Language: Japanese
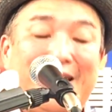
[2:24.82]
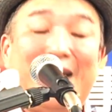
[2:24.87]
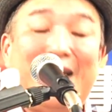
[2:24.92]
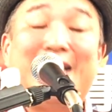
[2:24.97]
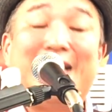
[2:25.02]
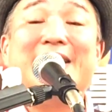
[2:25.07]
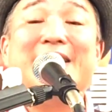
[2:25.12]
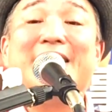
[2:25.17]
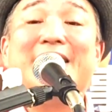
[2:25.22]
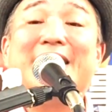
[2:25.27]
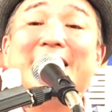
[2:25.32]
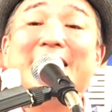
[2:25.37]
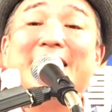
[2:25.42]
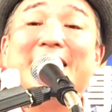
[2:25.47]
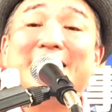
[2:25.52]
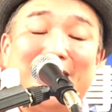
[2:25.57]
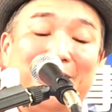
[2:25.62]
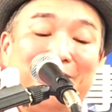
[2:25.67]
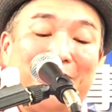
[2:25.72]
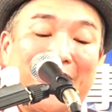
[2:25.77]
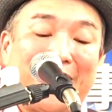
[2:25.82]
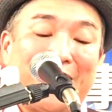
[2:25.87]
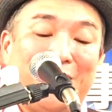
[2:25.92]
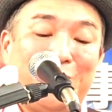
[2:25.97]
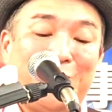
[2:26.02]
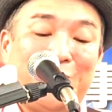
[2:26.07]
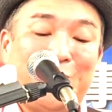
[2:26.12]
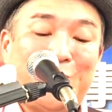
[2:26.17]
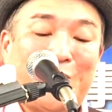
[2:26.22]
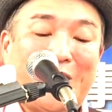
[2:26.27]
敵に決して負
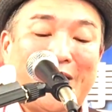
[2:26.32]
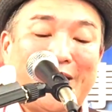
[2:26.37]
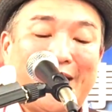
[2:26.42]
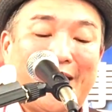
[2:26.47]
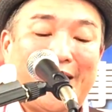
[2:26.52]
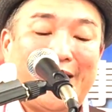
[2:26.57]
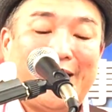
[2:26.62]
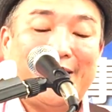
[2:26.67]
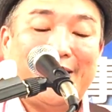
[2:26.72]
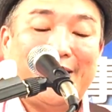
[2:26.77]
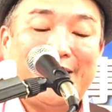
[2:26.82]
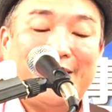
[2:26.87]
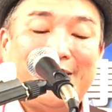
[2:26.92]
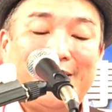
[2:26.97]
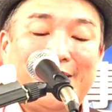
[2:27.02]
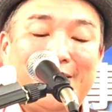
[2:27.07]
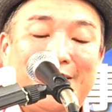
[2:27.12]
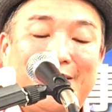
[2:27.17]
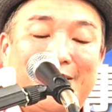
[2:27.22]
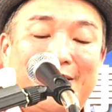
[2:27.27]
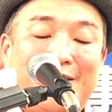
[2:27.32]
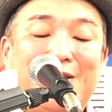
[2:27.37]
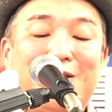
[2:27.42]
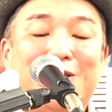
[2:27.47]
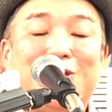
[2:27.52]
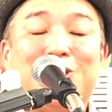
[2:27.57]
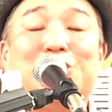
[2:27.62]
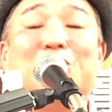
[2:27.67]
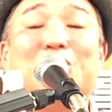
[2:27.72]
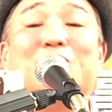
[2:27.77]
けることがない
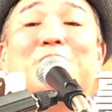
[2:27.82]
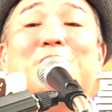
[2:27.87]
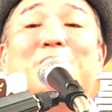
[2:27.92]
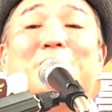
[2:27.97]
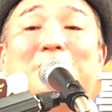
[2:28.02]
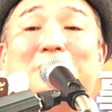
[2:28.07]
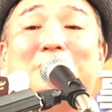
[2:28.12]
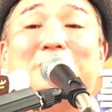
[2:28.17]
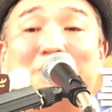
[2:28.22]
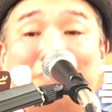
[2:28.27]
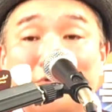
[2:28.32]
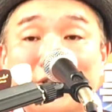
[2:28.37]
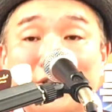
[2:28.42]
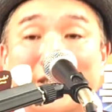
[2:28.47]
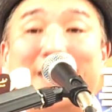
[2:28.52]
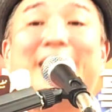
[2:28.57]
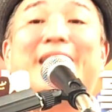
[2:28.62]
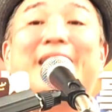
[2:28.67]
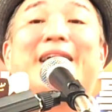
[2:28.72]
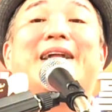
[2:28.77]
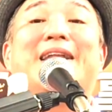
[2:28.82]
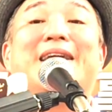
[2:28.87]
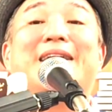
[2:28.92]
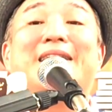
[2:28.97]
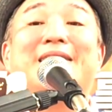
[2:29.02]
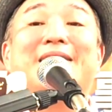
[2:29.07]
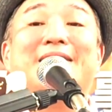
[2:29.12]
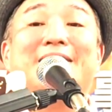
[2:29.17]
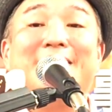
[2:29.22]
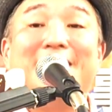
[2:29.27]
その武器であ
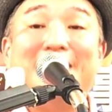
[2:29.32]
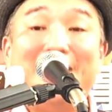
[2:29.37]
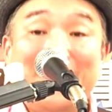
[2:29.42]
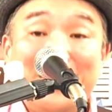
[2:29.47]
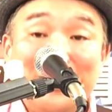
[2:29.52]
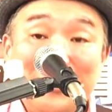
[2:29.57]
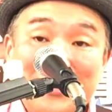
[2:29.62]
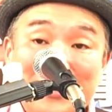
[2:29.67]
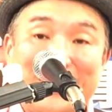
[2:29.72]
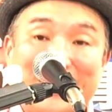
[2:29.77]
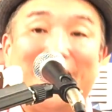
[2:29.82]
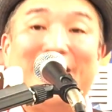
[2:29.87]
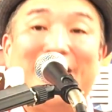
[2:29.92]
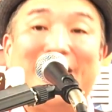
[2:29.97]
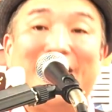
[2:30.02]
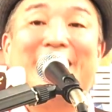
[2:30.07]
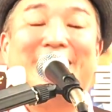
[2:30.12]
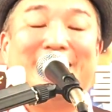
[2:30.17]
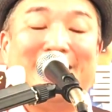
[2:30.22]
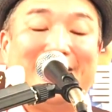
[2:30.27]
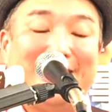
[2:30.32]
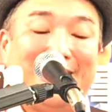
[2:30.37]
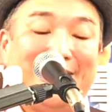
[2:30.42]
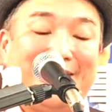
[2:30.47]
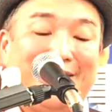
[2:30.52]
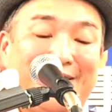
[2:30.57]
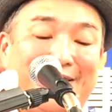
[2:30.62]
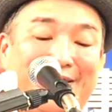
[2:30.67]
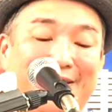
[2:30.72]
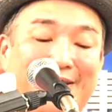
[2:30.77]
り命であり
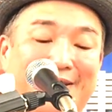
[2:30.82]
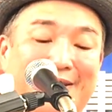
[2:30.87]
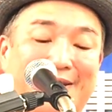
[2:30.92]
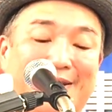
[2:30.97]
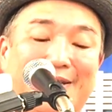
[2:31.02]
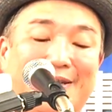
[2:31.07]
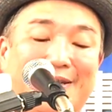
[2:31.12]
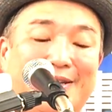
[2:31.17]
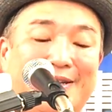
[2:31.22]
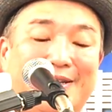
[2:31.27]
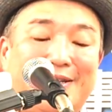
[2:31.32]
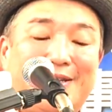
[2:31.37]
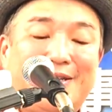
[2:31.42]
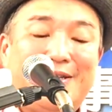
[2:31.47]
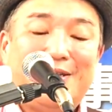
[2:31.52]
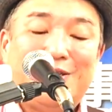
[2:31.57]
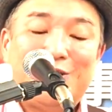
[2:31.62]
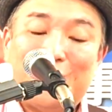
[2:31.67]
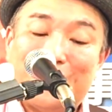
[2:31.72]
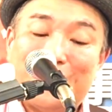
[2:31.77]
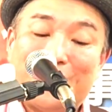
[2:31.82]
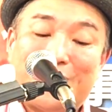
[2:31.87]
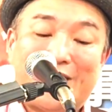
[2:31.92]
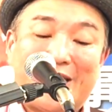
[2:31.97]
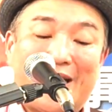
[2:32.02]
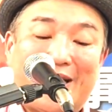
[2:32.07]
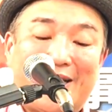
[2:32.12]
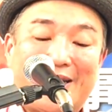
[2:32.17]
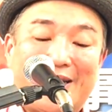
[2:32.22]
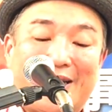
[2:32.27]
その
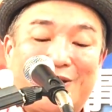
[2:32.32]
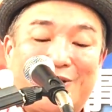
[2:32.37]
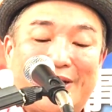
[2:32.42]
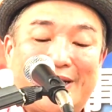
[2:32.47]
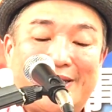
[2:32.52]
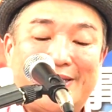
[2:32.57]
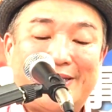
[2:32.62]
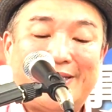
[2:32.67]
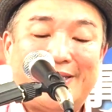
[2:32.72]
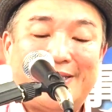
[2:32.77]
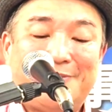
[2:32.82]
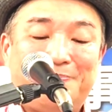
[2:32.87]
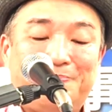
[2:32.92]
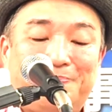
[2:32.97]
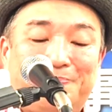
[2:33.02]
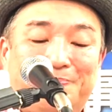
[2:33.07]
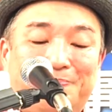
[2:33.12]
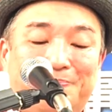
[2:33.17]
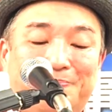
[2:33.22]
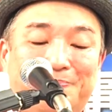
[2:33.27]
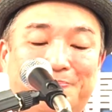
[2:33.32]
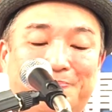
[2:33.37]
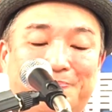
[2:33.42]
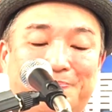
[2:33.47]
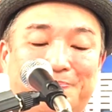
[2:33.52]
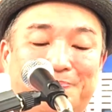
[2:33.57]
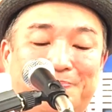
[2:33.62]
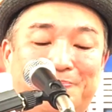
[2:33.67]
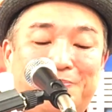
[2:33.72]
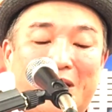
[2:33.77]
力なのです
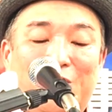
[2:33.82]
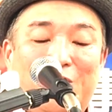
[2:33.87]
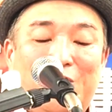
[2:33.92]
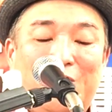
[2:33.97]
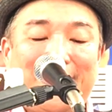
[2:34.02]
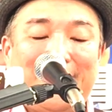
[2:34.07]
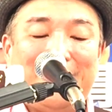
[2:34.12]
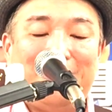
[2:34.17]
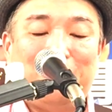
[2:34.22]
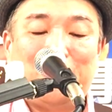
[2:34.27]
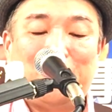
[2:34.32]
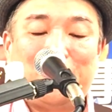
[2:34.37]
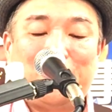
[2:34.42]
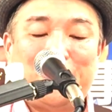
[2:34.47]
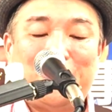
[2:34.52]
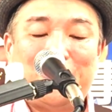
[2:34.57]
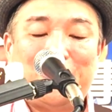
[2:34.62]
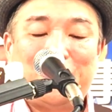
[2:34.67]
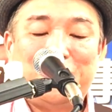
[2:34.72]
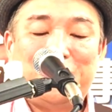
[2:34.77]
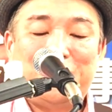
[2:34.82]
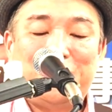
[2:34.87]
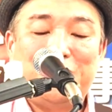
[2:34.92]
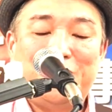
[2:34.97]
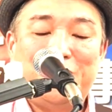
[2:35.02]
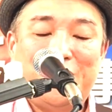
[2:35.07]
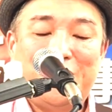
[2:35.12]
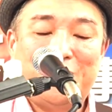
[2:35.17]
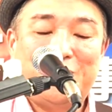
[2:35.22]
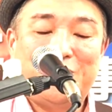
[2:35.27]
ヨハネ黙示録
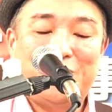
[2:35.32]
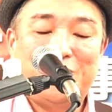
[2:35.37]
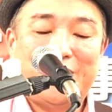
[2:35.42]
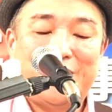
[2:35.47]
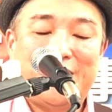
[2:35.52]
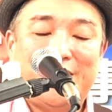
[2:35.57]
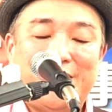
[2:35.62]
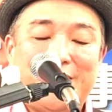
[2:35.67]
12の11